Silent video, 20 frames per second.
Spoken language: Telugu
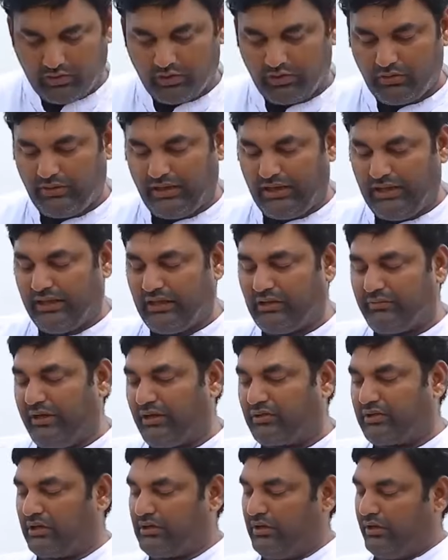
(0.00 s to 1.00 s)
రెండు వేల
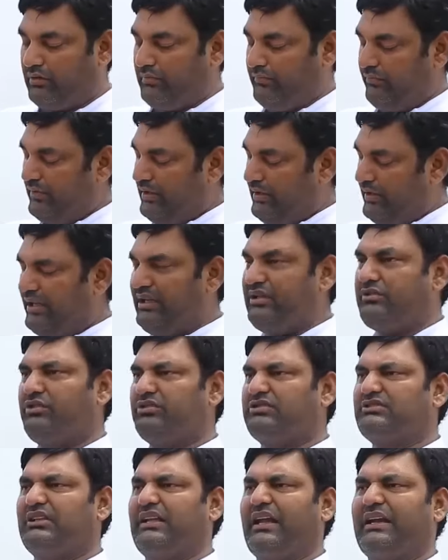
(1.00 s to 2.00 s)
ఇరవై ఒకటిలో ఇది
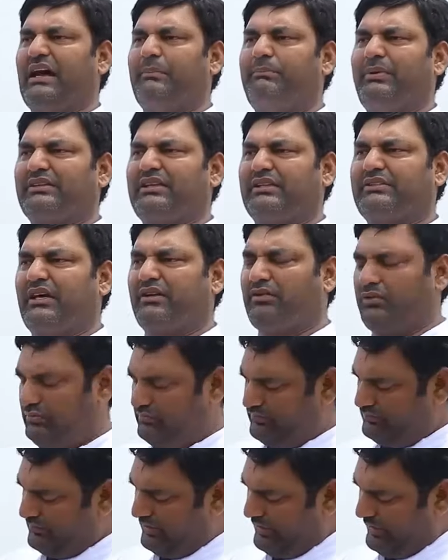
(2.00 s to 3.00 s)
చూస్తున్నారా పెద్ద చెరువు
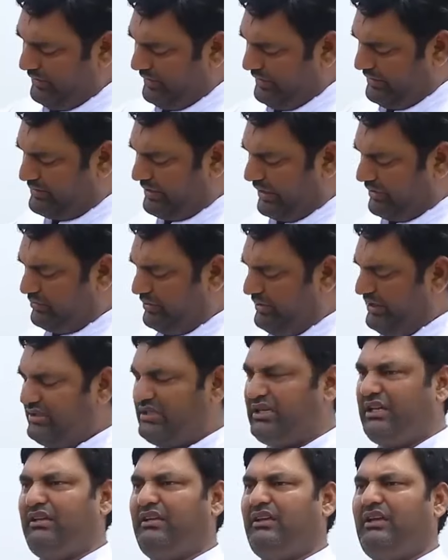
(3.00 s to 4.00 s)
ఈ చెరువు
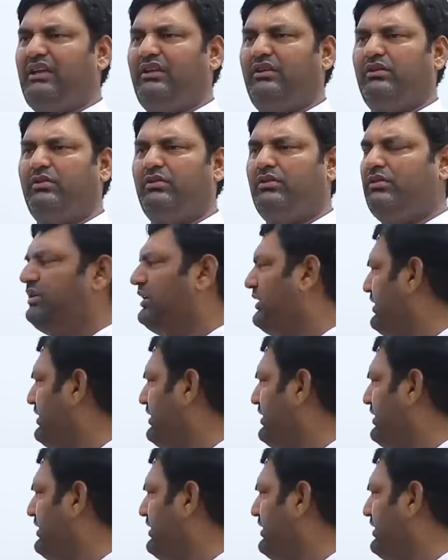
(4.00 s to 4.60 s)
నుంచి నీళ్లు